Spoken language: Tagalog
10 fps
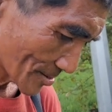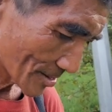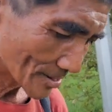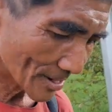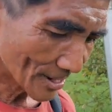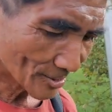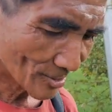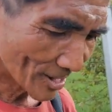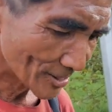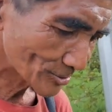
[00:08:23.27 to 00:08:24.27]
Ar
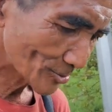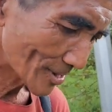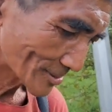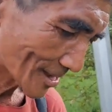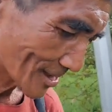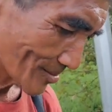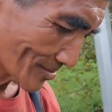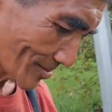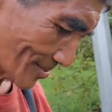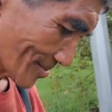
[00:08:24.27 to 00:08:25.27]
Arnolan to ata yun.
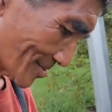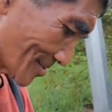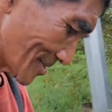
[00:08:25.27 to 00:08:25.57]
Ha?